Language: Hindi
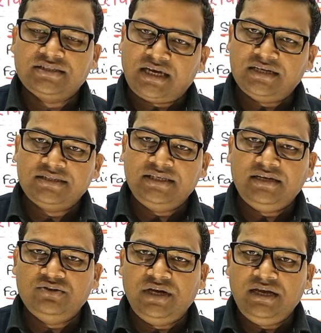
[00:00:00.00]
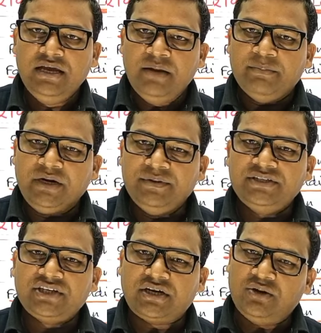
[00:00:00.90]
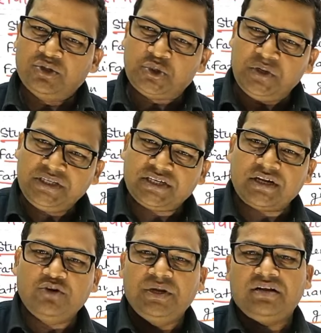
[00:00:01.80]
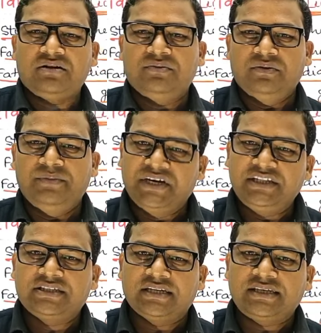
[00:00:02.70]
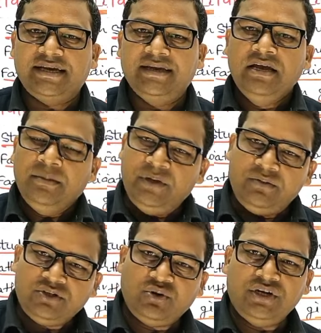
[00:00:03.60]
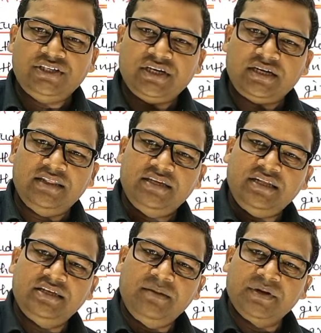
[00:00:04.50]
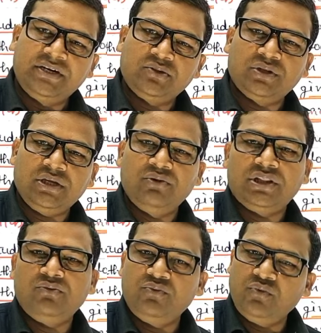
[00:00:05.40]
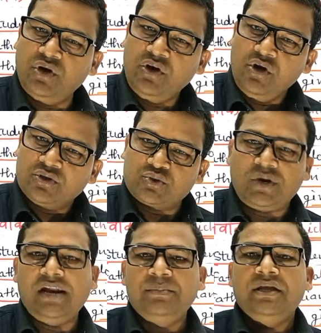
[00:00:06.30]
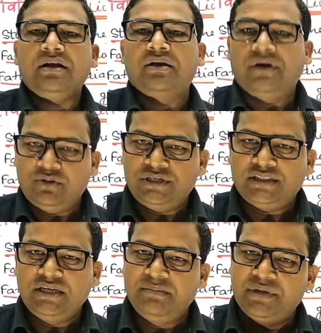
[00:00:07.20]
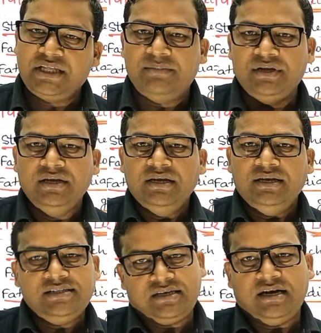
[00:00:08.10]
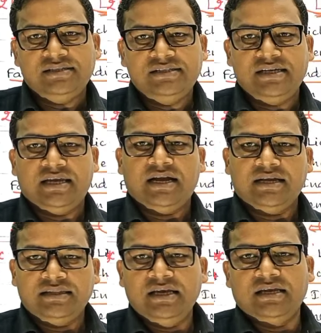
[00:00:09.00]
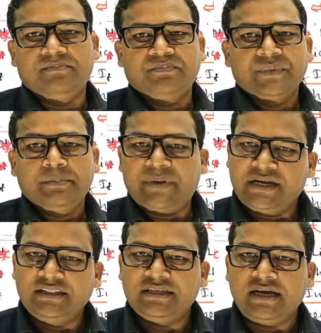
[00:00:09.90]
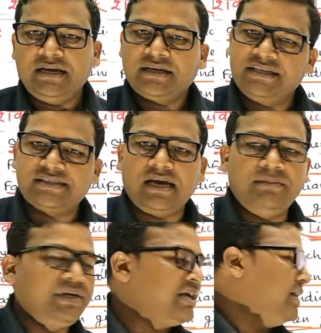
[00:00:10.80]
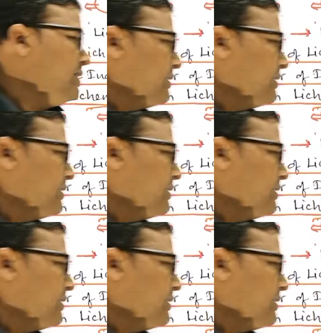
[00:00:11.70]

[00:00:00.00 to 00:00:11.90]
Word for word: है जिस कारण से यह जो है बड़ी बड़ी चट्टानों को छोटी चट्टानों में विघटित करता है फिर वो छोटी चट्टान धीरे धीरे विघटित होते हुए तो सॉइल में कन्वर्ट हो जाती है मृदा में इस कारण से इसे क्या कहते हैं प्रकृति का किसान भी कहा